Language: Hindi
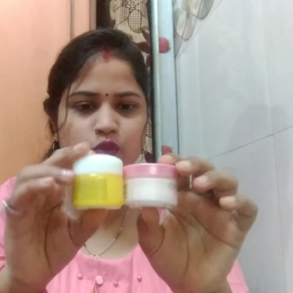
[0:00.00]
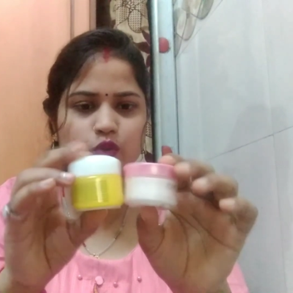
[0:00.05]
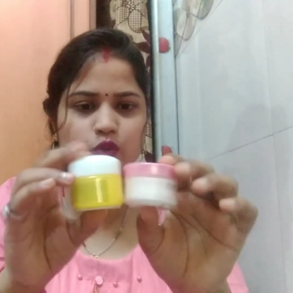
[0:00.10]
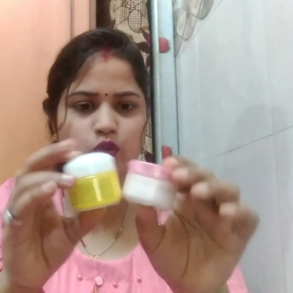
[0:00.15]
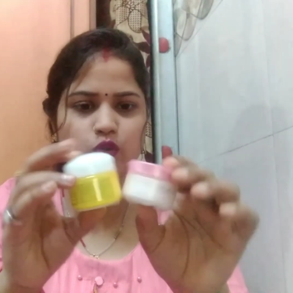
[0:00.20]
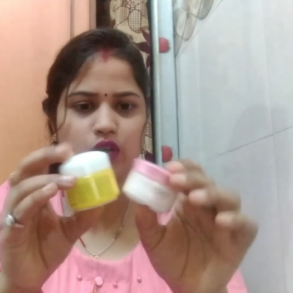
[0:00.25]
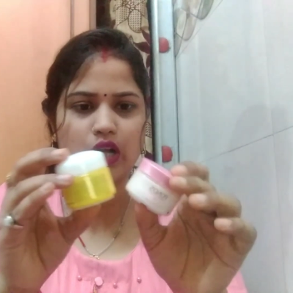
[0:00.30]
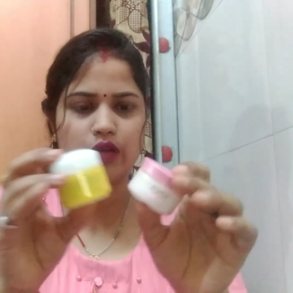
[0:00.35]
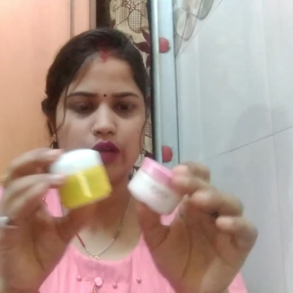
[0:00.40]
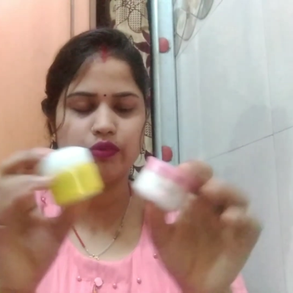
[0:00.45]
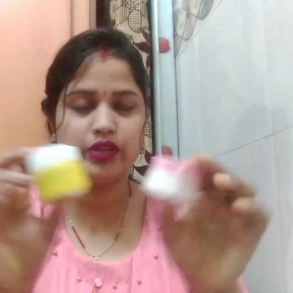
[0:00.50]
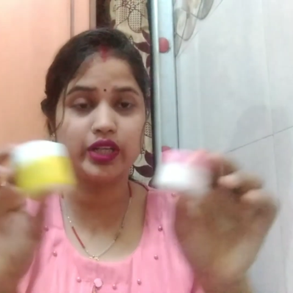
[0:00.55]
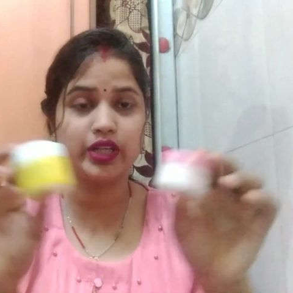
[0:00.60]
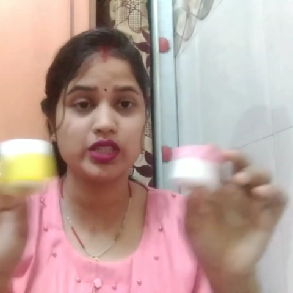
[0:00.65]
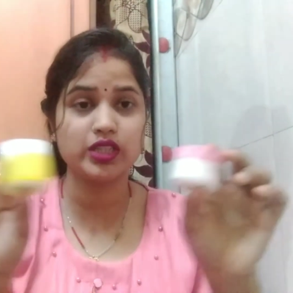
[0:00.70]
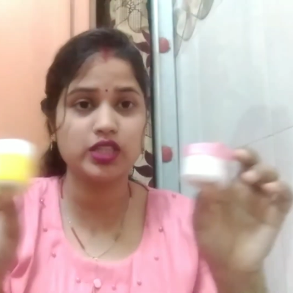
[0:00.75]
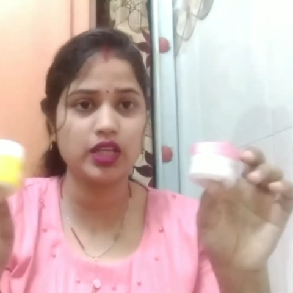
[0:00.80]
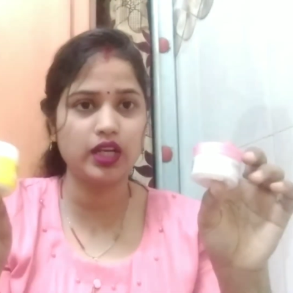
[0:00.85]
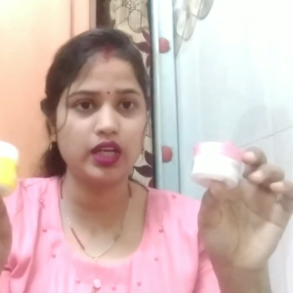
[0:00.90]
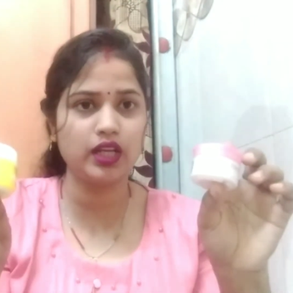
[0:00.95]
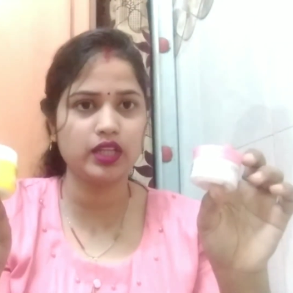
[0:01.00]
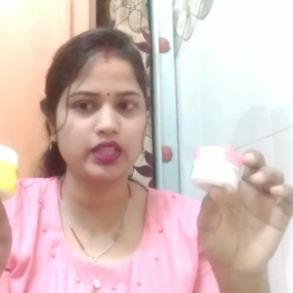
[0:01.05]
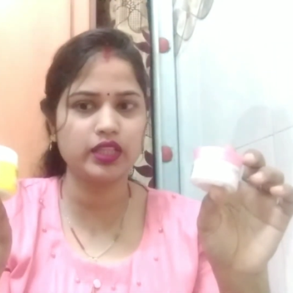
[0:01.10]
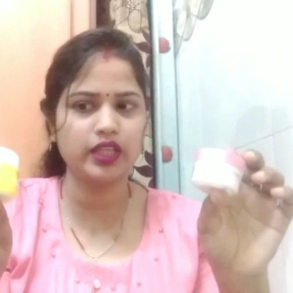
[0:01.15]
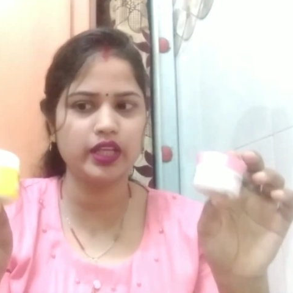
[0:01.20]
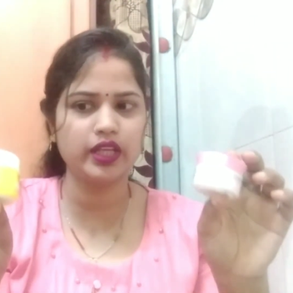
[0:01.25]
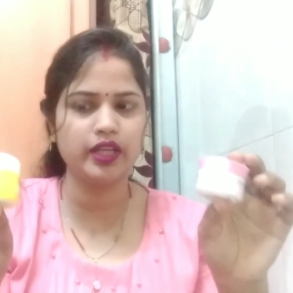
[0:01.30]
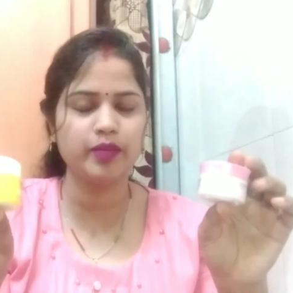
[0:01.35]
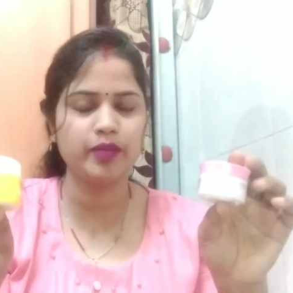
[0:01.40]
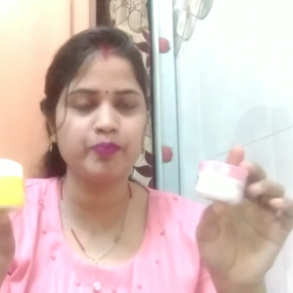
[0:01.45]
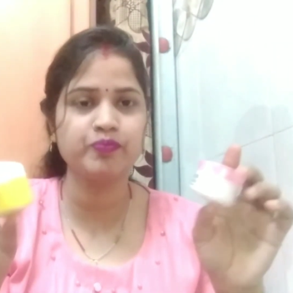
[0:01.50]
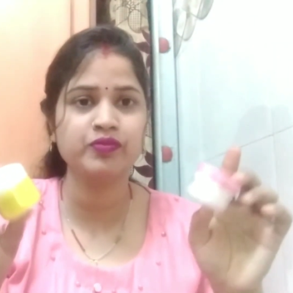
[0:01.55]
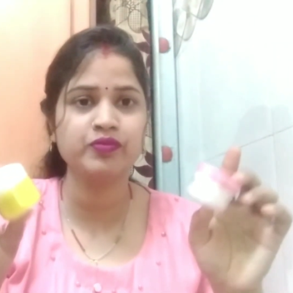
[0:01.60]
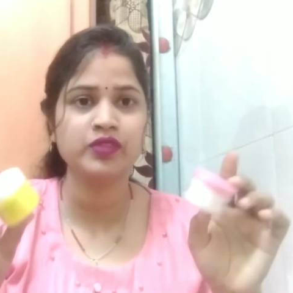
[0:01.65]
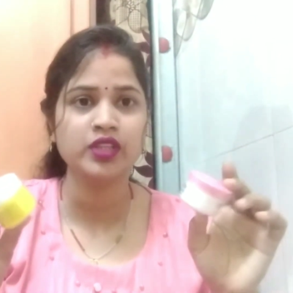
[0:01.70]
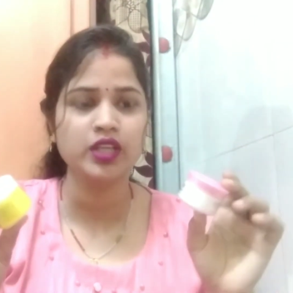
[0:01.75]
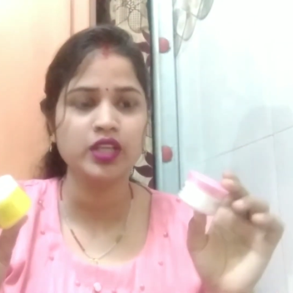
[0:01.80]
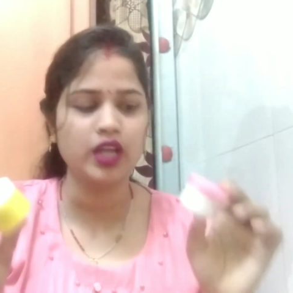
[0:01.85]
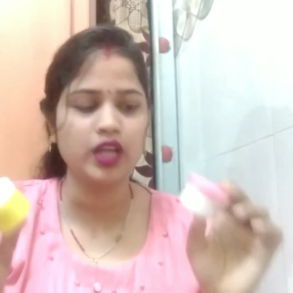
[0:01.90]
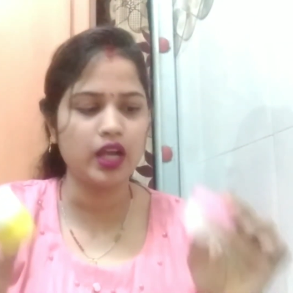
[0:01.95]
तो काफ़ी अच्छा लगते हैं
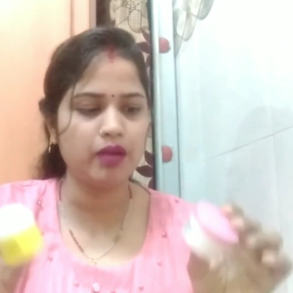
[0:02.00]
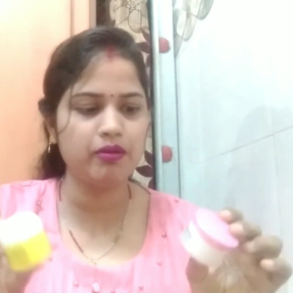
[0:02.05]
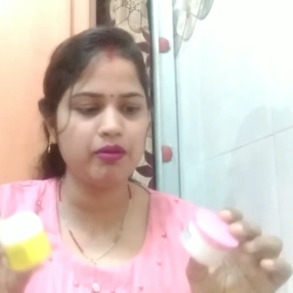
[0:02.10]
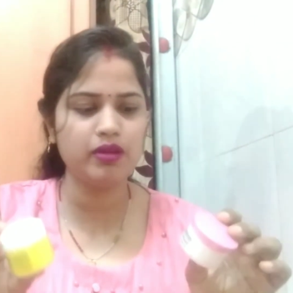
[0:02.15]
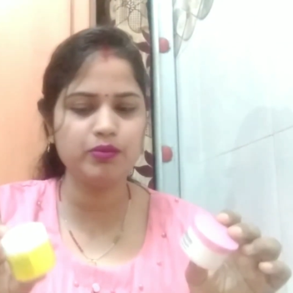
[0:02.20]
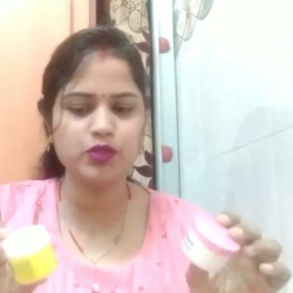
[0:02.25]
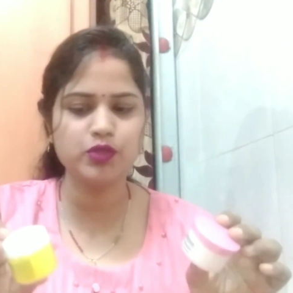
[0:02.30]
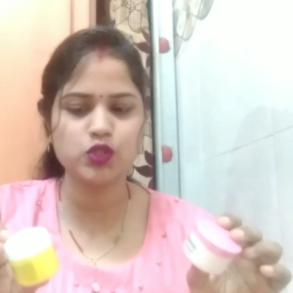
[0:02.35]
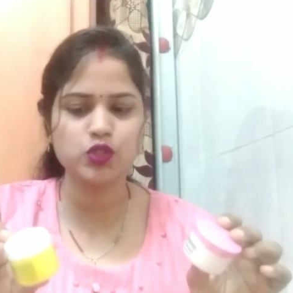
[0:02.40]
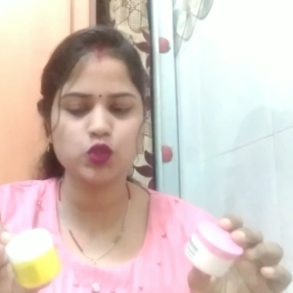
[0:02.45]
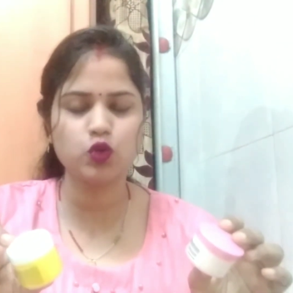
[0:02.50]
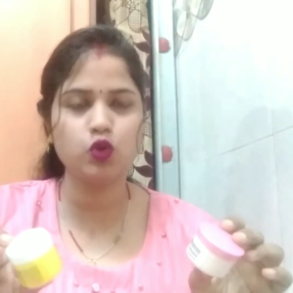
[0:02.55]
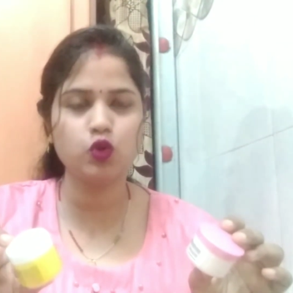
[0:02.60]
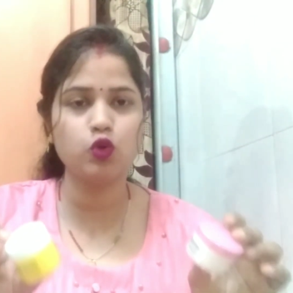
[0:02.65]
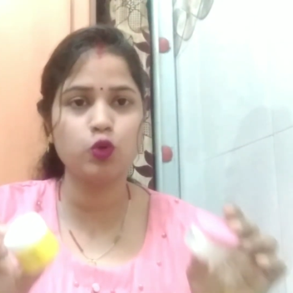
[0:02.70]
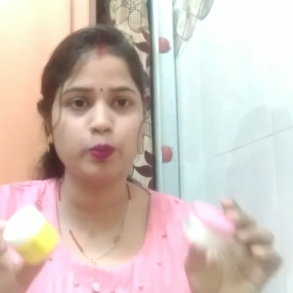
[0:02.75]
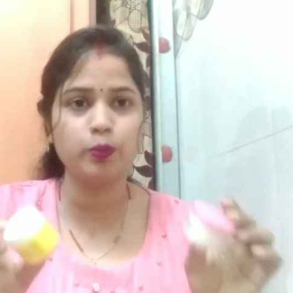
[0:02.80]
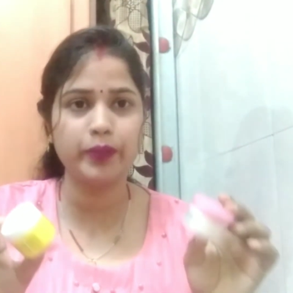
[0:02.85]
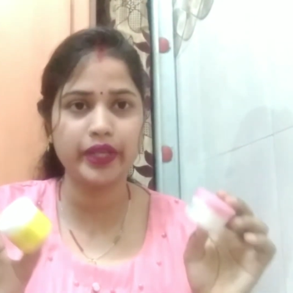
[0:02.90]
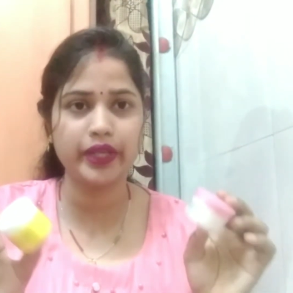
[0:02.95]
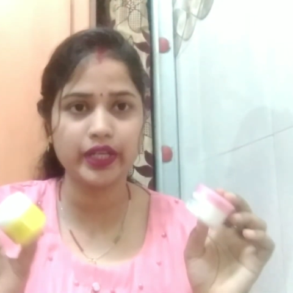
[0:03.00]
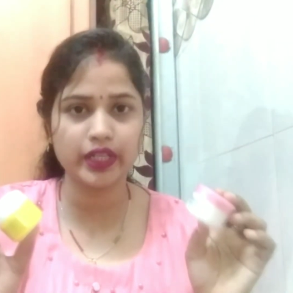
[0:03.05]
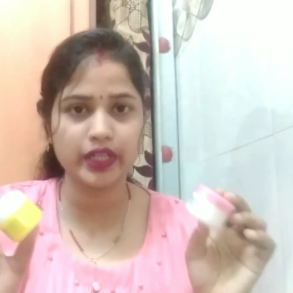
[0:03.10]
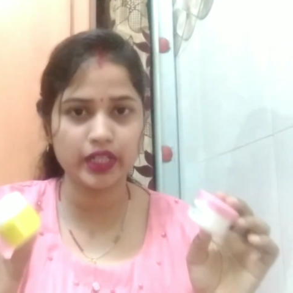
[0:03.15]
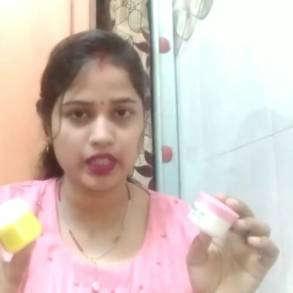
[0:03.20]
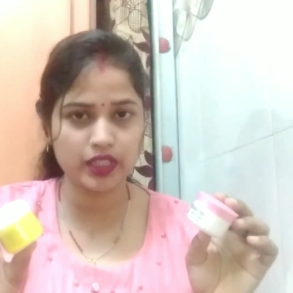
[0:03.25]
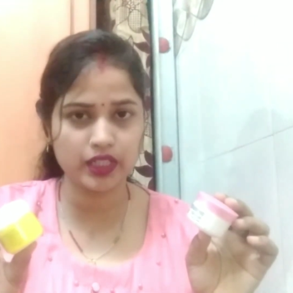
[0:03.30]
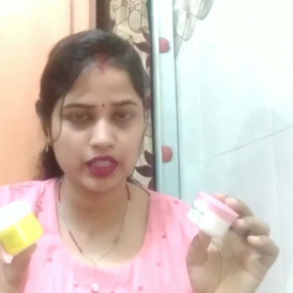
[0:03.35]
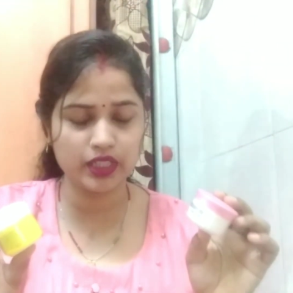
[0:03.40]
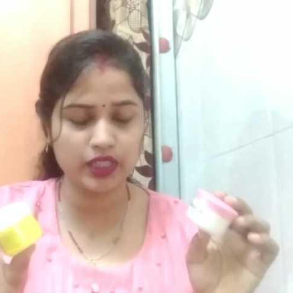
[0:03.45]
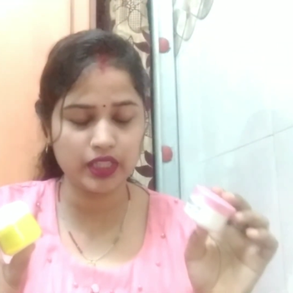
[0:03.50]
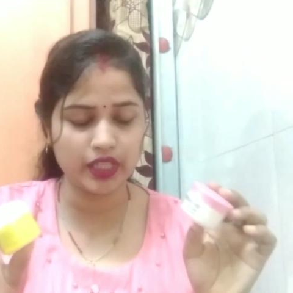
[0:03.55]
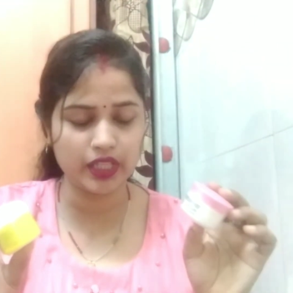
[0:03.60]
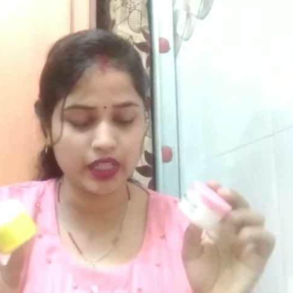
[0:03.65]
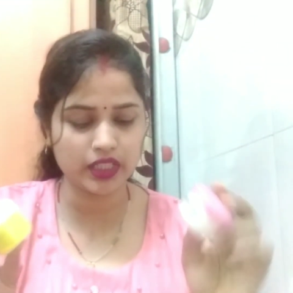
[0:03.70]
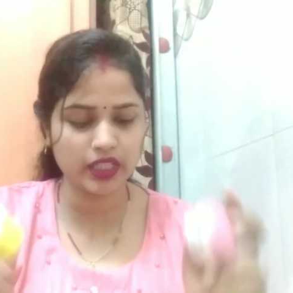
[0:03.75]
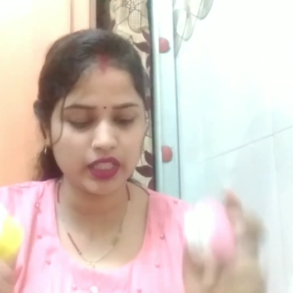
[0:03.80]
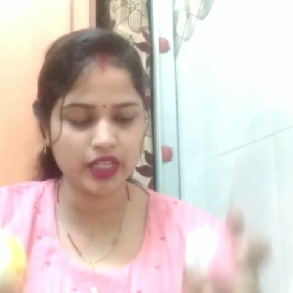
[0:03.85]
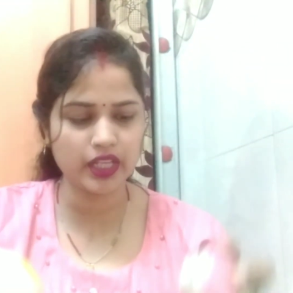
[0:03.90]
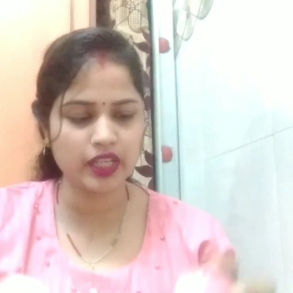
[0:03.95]
अब हम इसको ओपन करके
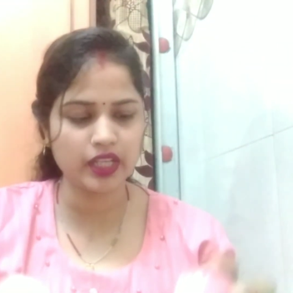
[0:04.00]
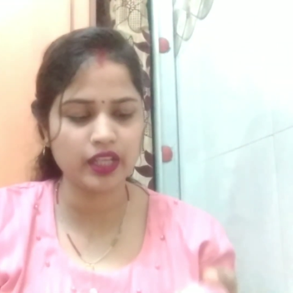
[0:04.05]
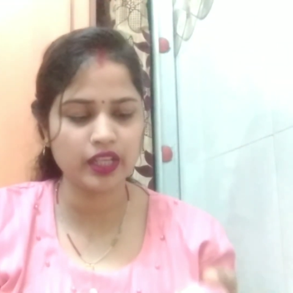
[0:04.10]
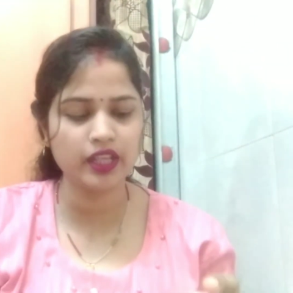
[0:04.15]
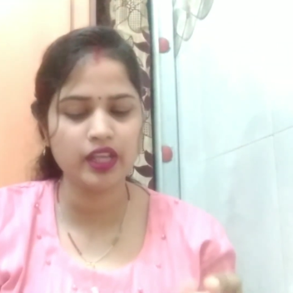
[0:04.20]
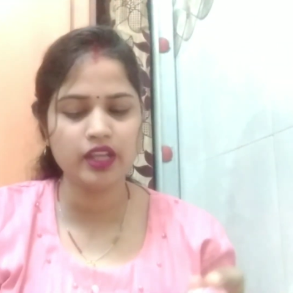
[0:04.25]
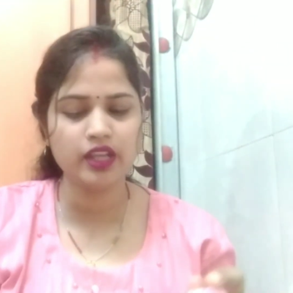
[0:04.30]
देखते हैं